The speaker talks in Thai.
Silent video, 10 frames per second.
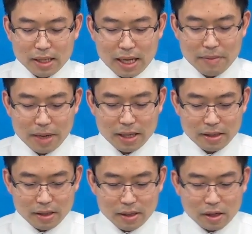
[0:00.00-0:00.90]
เอเมน
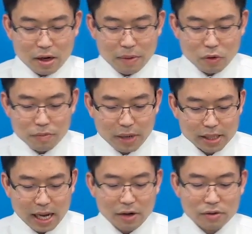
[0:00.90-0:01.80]
ขอบพระคุณพระ
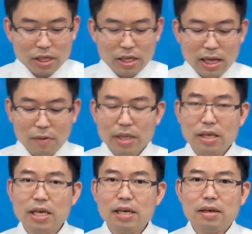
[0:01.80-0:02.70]
เจ้าที่ในวัน
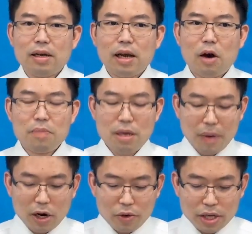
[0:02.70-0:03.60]
นี้เรามี
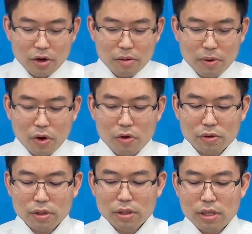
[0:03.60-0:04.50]
พระโลหิตของพระอง
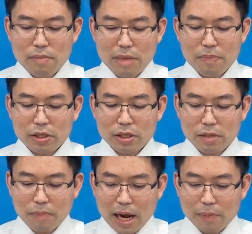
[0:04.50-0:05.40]
ค์ที่มีประสิท
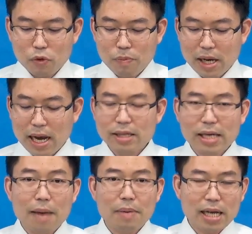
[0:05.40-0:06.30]
ธิภาพทุกประการ
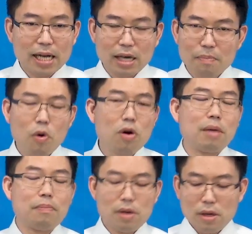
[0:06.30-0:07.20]
แก้ปัญหาทั้งปวงกับ